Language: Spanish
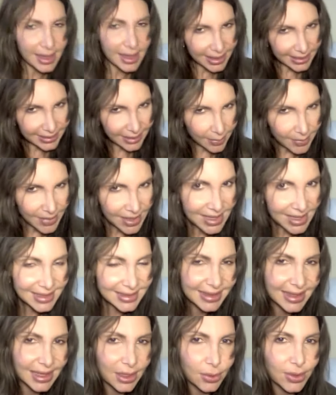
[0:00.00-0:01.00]
Y también
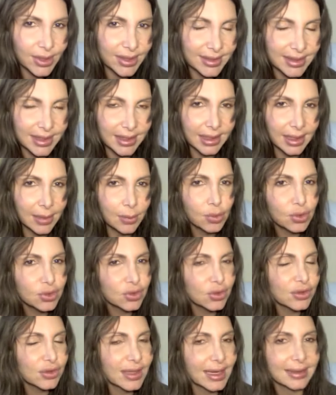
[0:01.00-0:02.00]
les quiero decir que
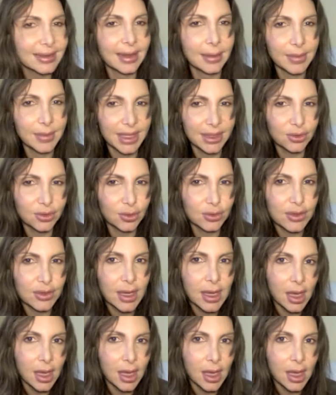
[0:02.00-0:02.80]
muchos tratamientos